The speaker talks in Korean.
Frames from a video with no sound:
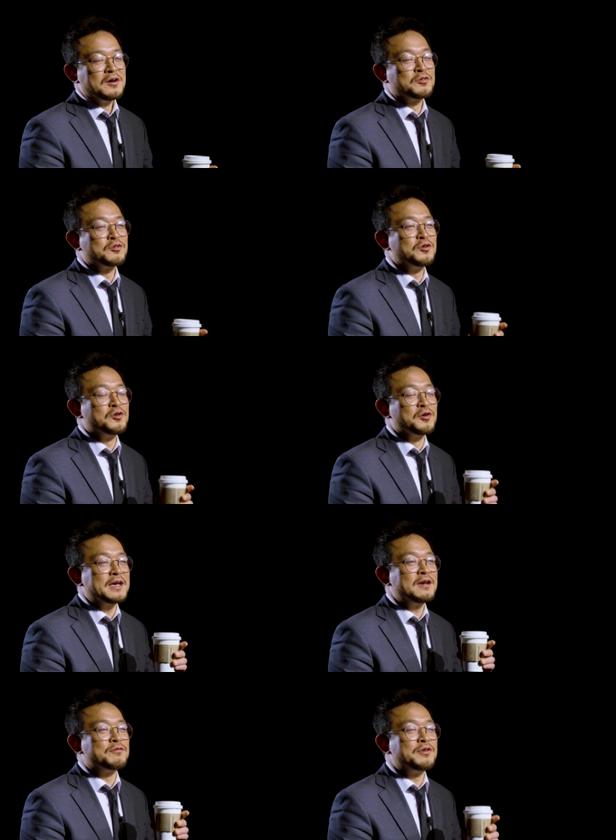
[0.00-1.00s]
그리고
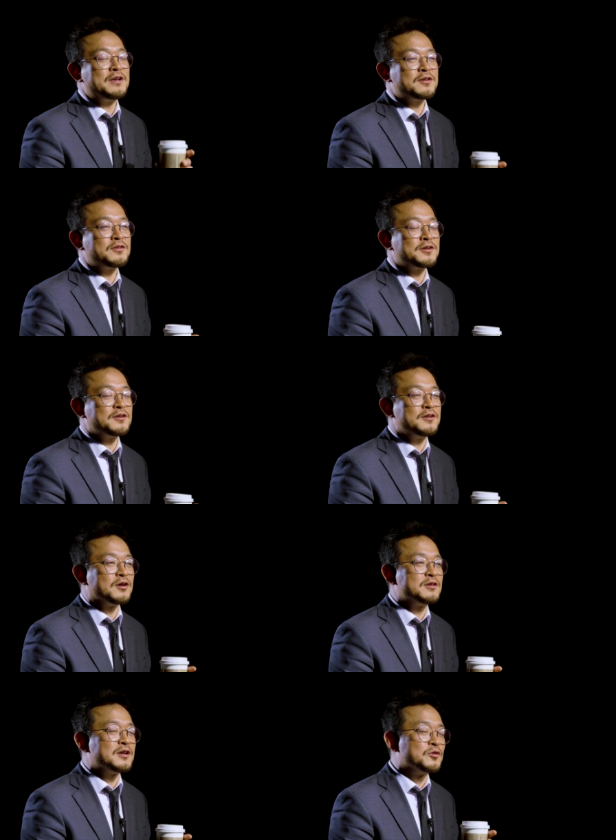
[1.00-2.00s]
이 리서치를
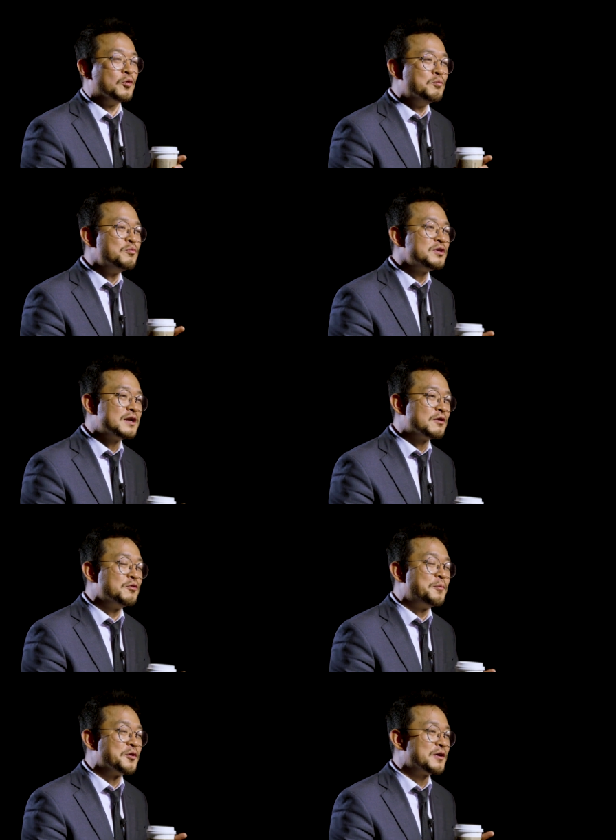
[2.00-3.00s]
절대
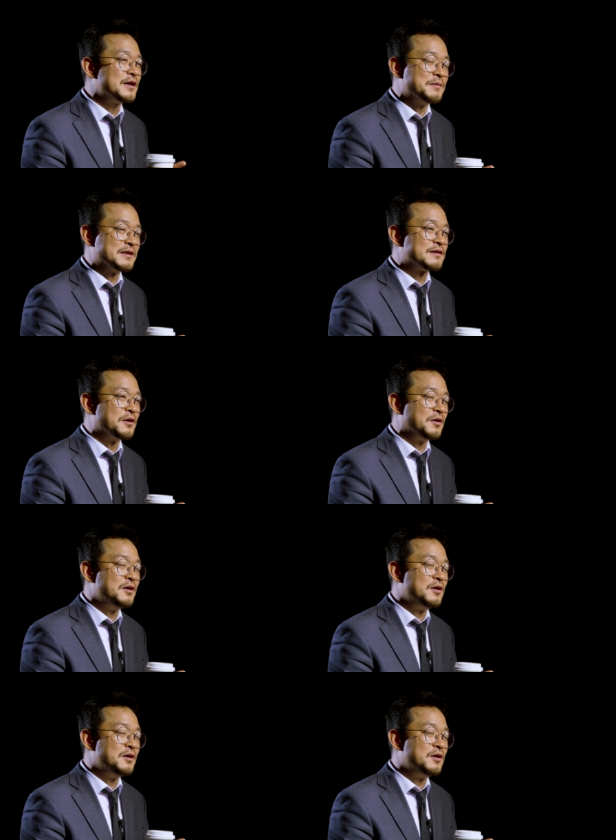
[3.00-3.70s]
논문이라고 번역하지 마세요.